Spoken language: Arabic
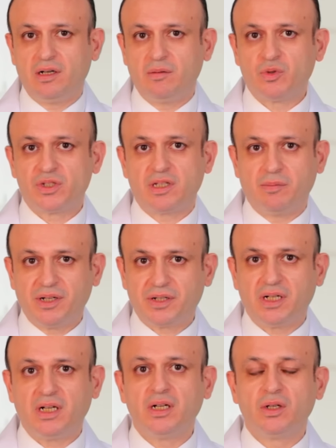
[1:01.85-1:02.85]

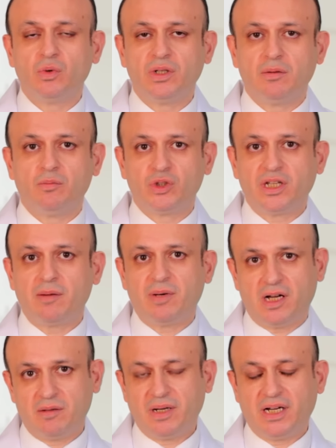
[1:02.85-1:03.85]
المستمرة
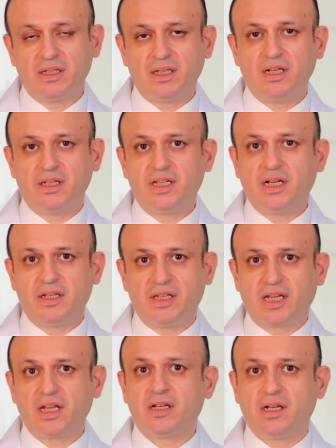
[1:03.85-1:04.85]
والمتابعة مع
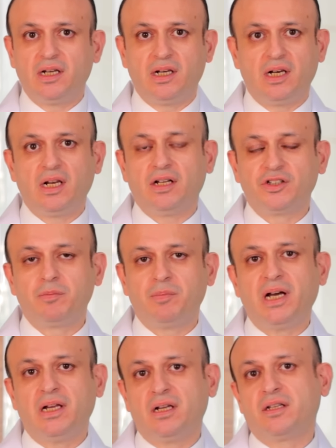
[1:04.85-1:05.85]
الدكا...
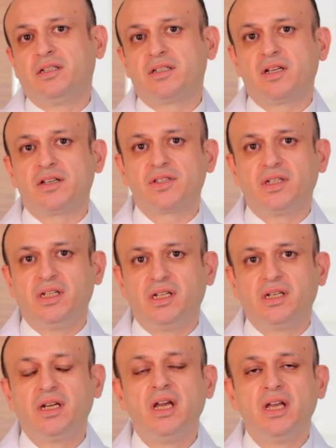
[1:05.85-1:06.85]
الأطباء
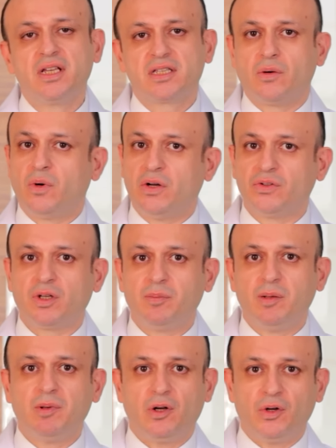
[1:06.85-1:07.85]
الاختصاصيين سواء
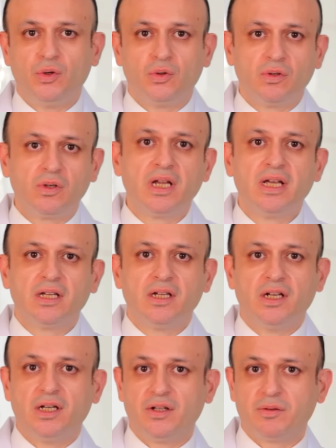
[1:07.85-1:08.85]
طبيب العيون
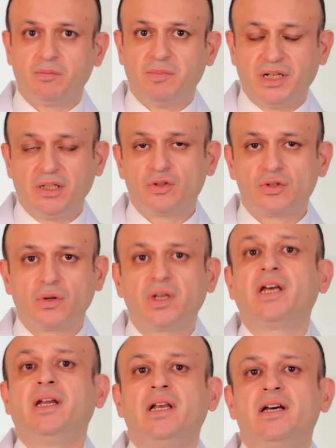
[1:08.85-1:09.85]
آه، مريض
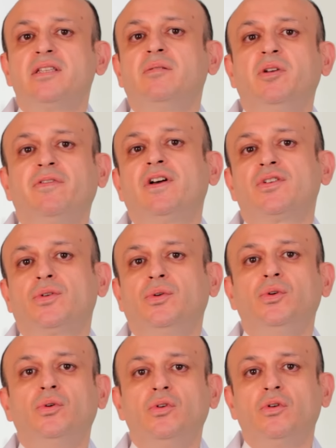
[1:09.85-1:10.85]
السكري لازم يفحص
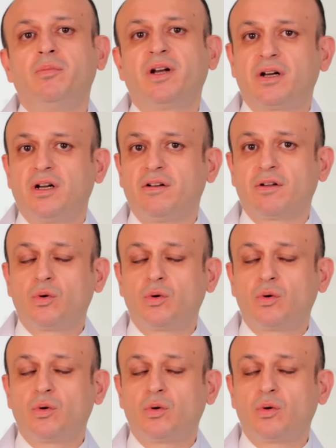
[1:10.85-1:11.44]
عيونه مرة